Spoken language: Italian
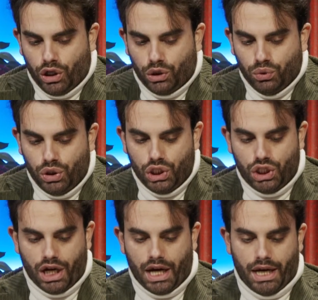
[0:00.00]
che tu
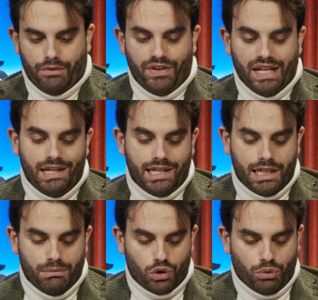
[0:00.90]
dici è
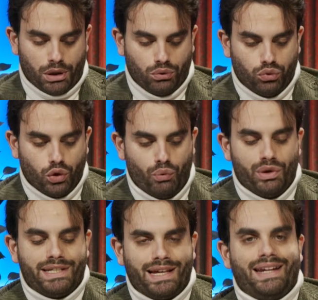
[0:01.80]
verissimo soprattutto in
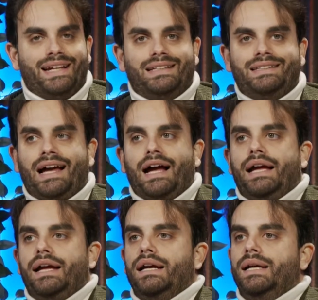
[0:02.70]
questa realtà.
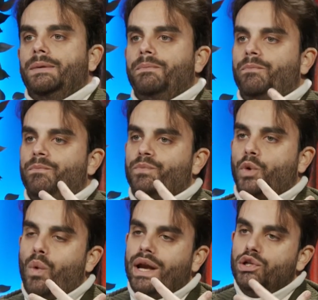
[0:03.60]
Eh,
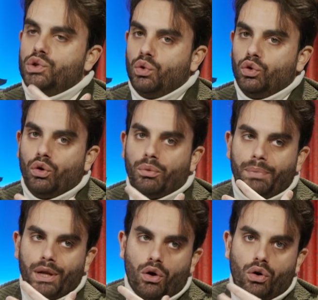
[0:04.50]
quali sono
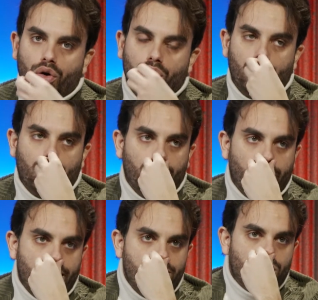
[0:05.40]
però eh,
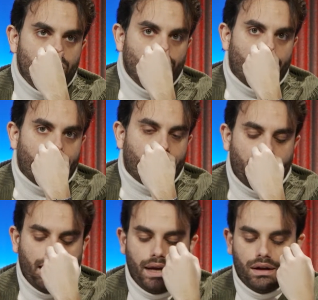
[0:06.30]
le misure
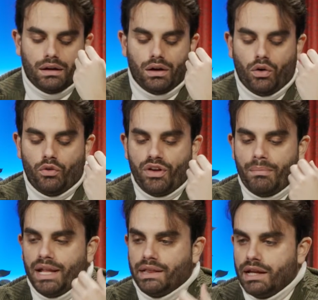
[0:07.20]
che
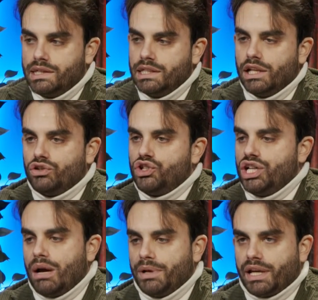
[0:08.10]
ovviamente in
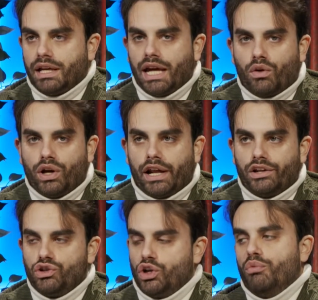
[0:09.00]
sinergia, perché è chiaro che la
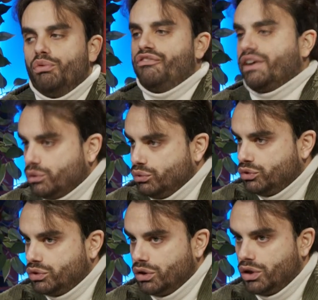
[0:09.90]
regione non può fare
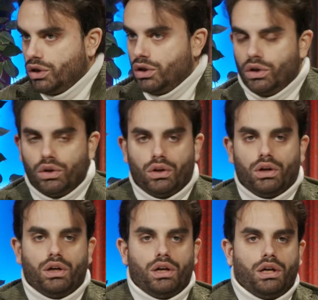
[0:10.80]
tutto.
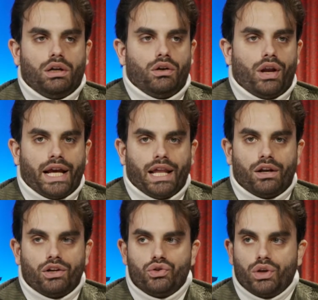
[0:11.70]
Eh, non è che la
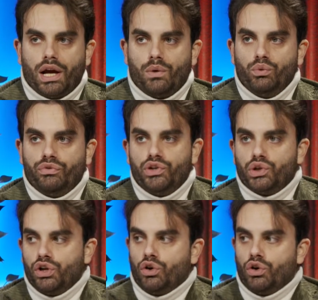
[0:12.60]
regione è un ufficio di